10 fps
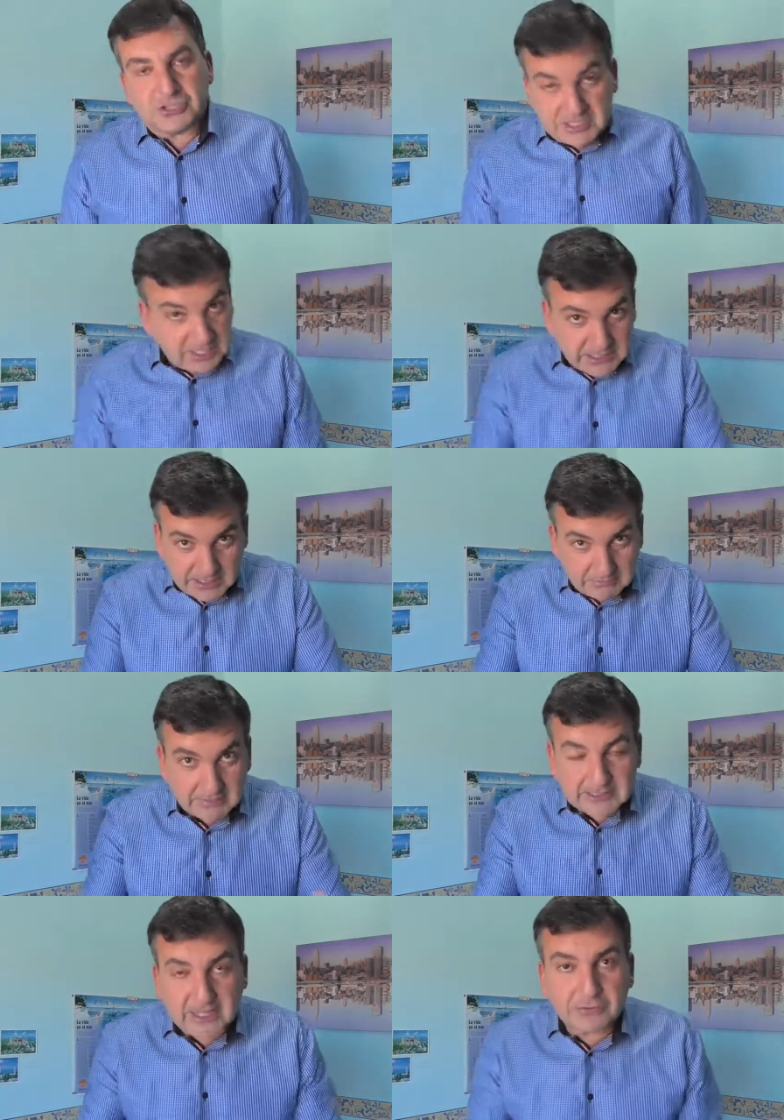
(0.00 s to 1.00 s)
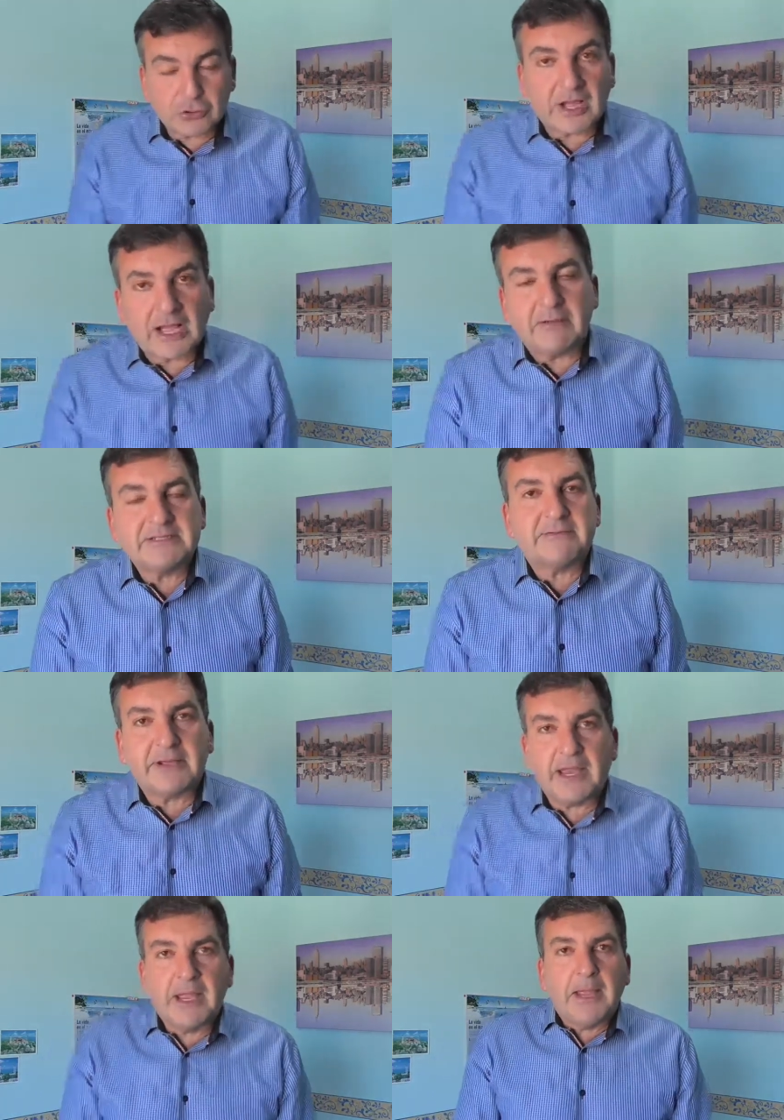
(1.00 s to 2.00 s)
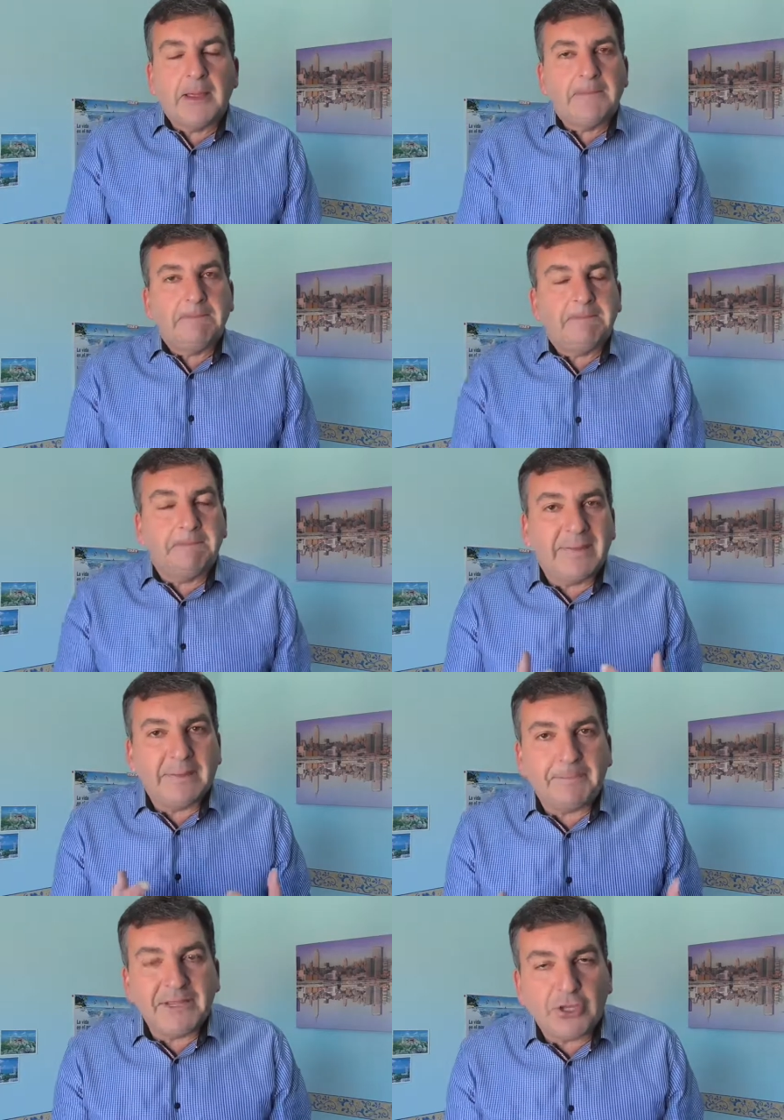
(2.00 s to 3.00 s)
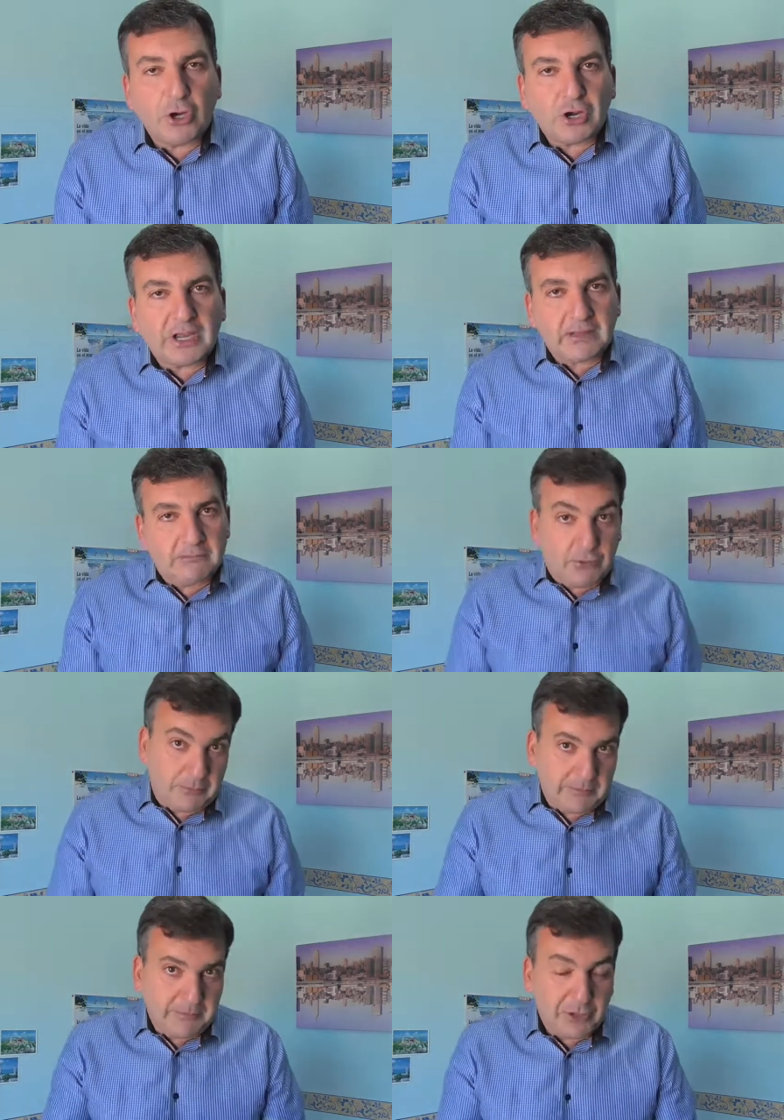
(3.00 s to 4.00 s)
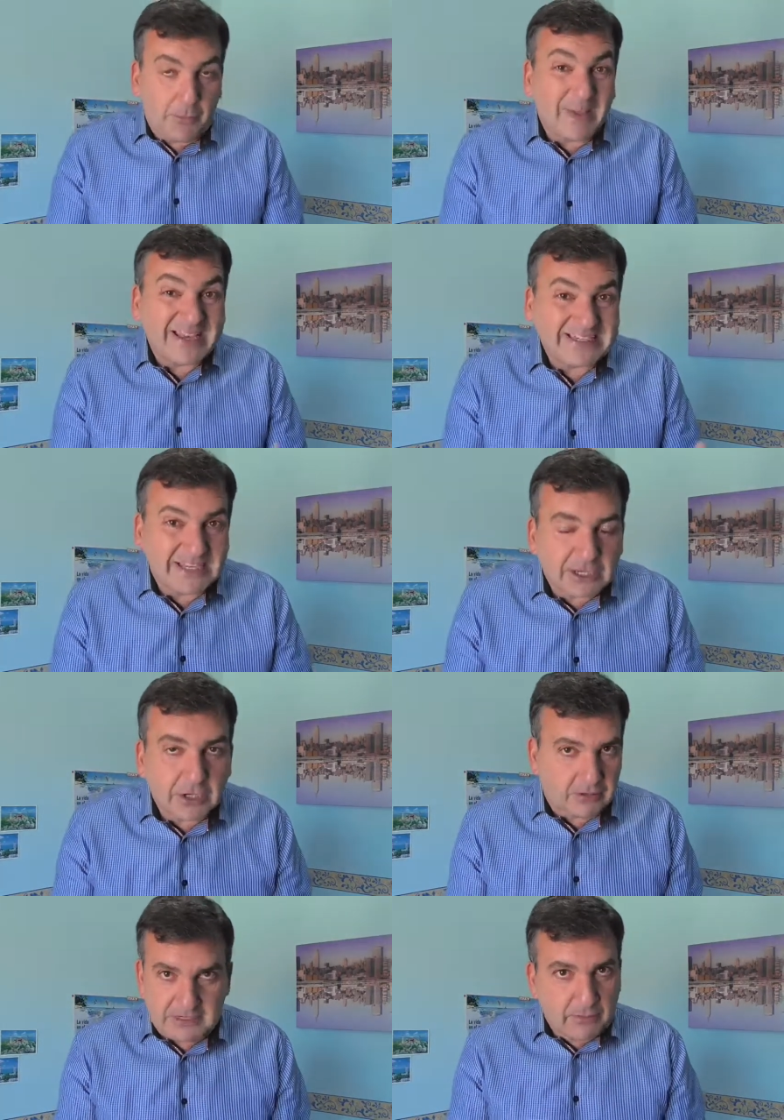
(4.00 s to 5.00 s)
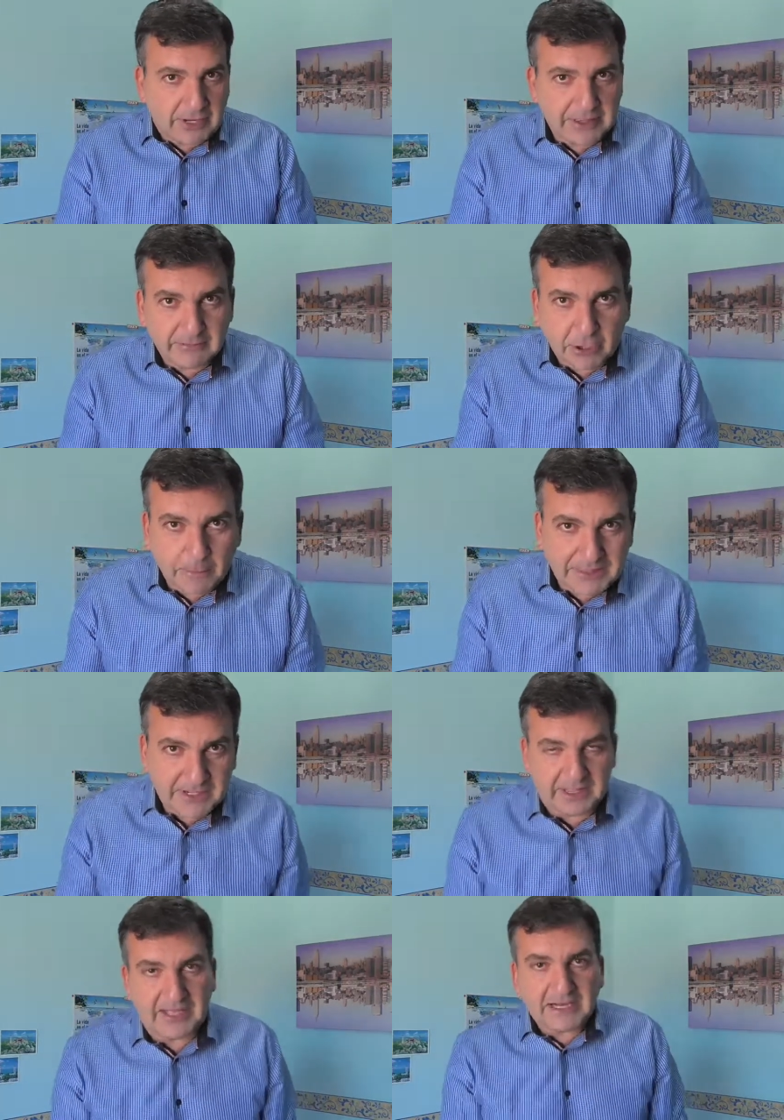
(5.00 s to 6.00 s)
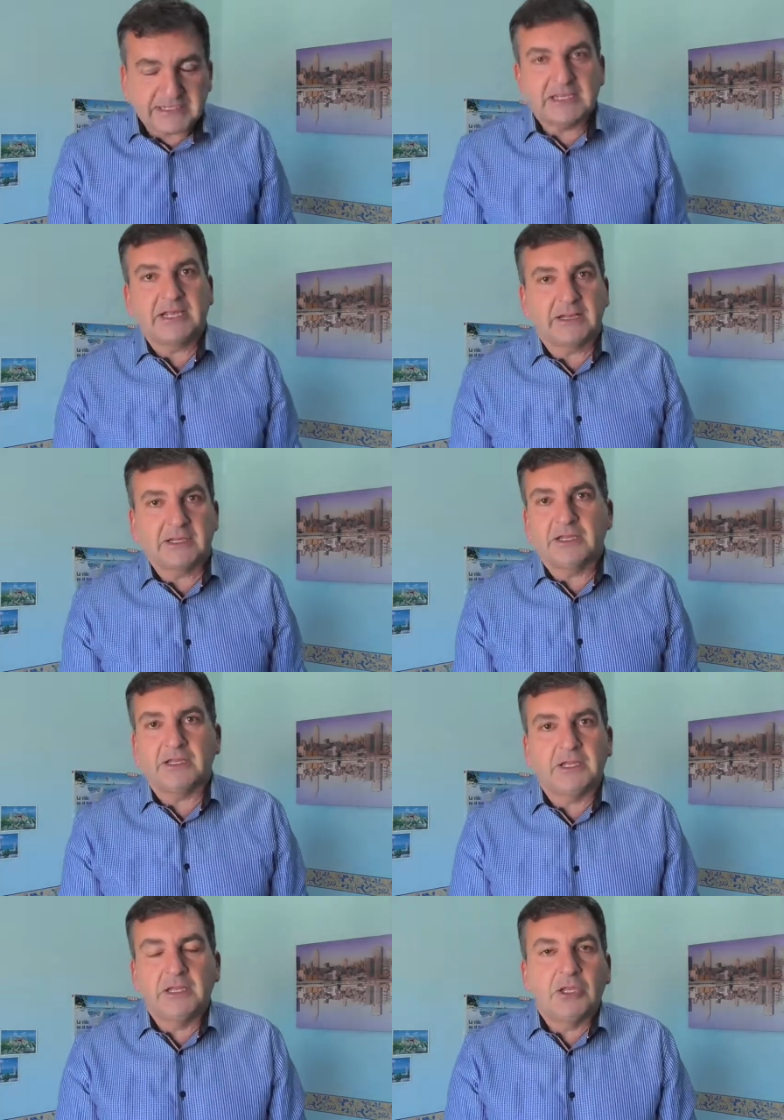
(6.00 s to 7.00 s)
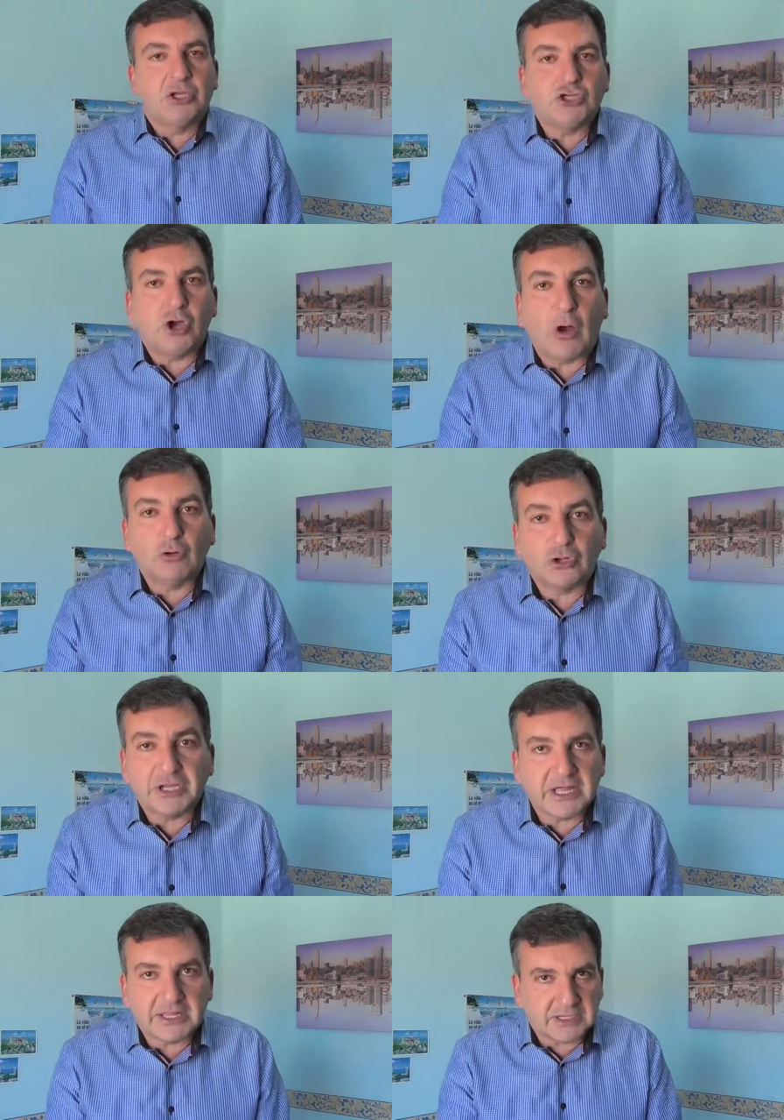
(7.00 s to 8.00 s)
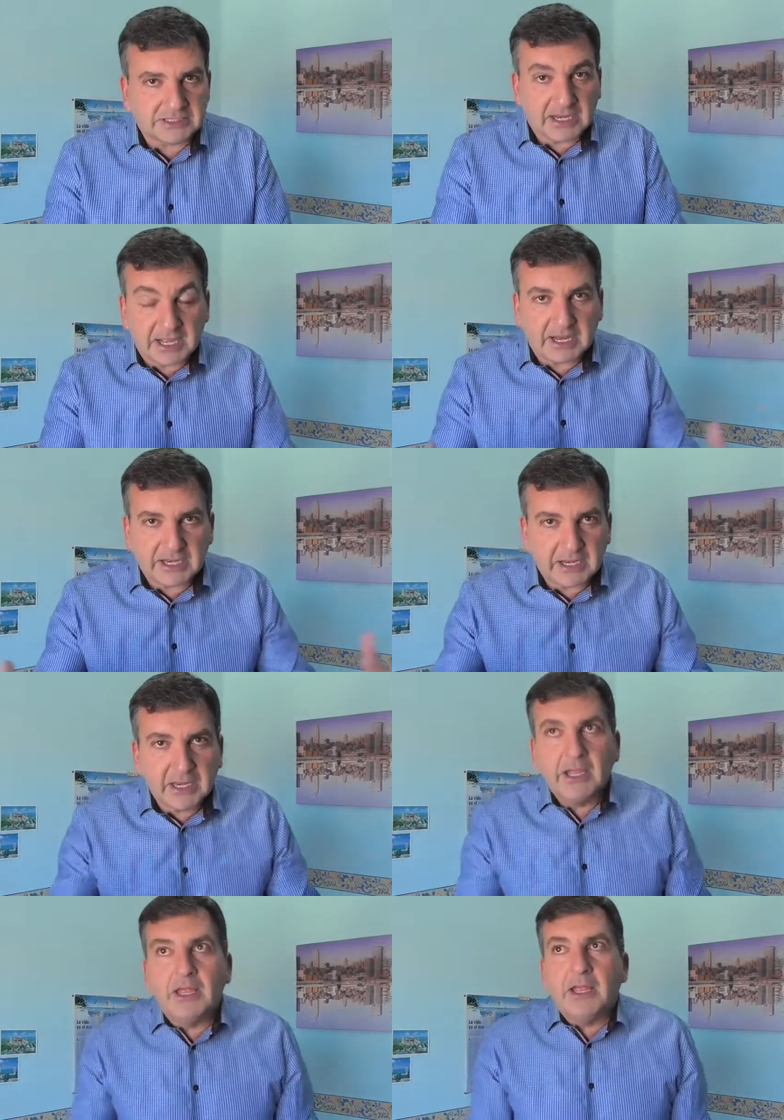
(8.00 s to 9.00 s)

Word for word: Sí, sí, sí, esta foto que acabáis de ver, me pidió, bueno, me pidió, me exigió, la Guardia Civil no pide nada, exigen, eh, son autoridad, se creen,